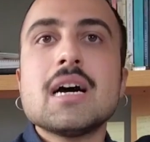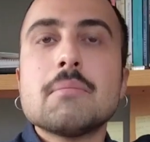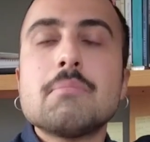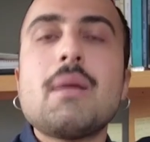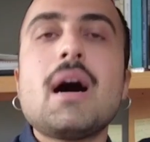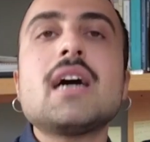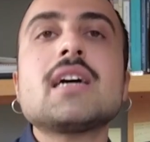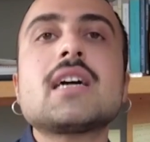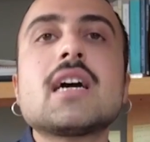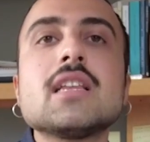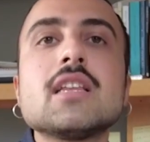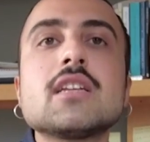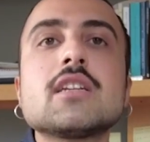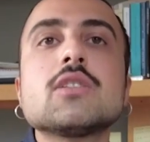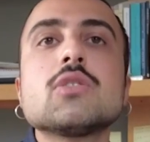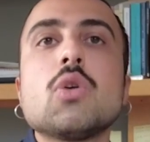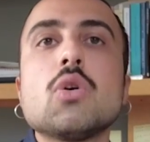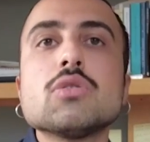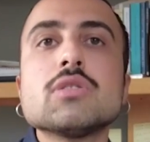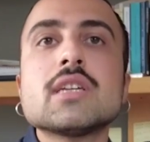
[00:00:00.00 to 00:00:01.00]

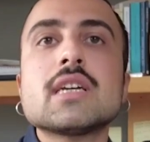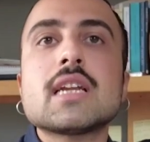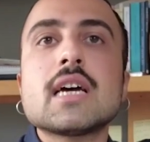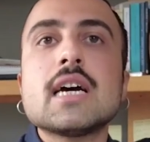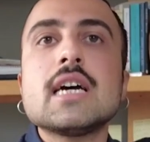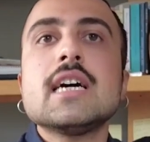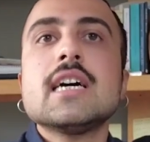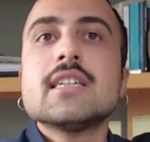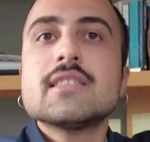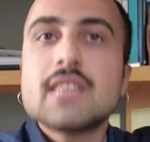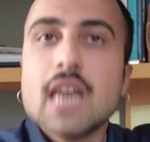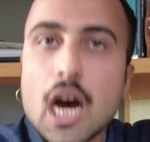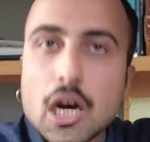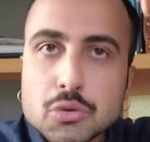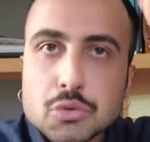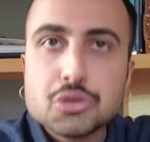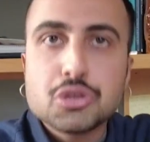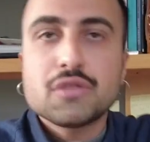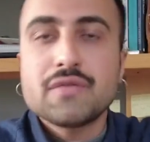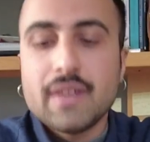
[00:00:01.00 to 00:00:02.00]
Bankaların onlara daha
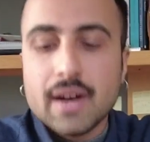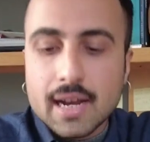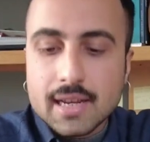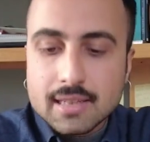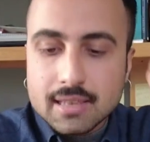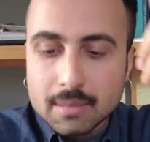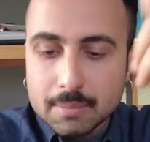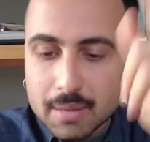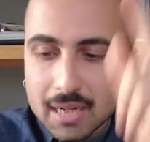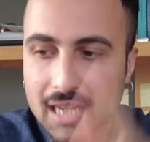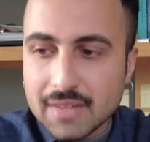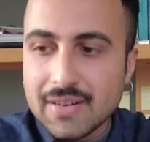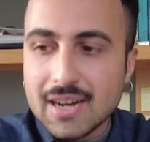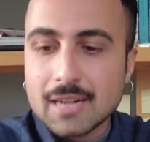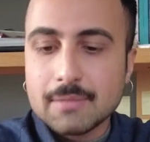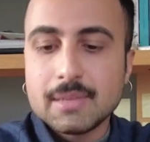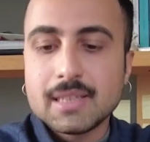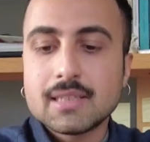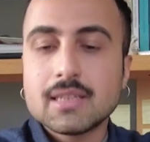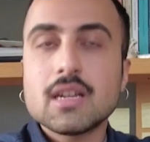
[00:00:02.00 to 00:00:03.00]
düşük faizle para
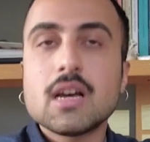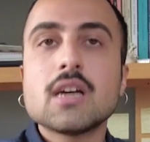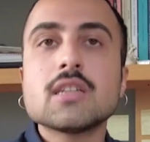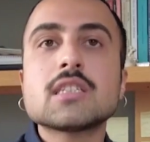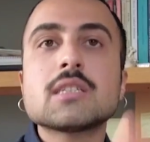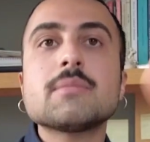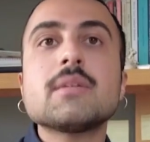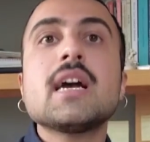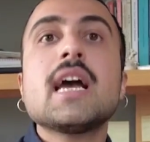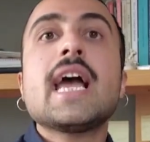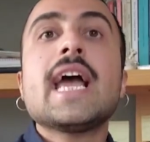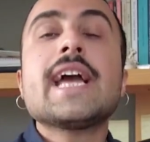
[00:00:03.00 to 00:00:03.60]
vermesi lazım.